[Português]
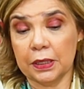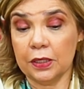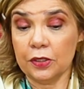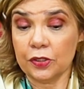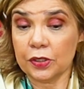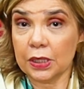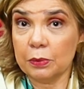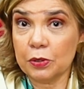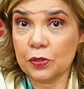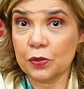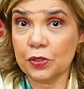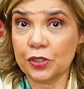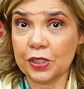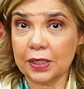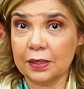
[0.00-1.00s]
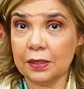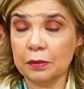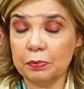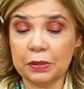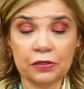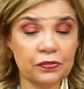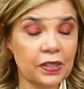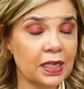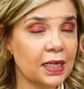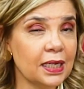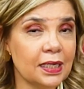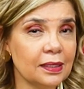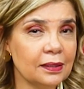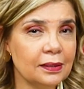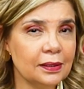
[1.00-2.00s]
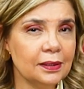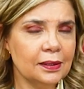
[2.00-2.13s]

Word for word: E estamos hoje aqui para falar